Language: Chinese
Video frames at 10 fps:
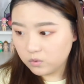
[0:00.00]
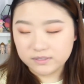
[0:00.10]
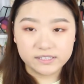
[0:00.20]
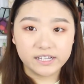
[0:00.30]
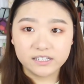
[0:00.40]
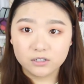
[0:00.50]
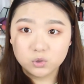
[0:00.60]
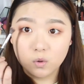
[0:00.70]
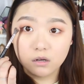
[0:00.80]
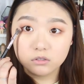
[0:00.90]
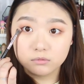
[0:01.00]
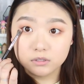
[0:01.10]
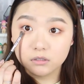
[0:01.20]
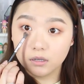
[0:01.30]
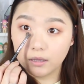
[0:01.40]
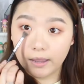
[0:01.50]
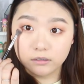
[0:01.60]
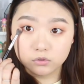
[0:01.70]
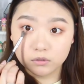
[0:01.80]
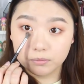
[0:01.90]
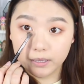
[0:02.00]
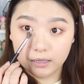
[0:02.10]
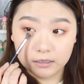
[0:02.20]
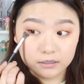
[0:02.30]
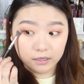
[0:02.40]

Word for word: 我今天这个妆是不是也太随便了一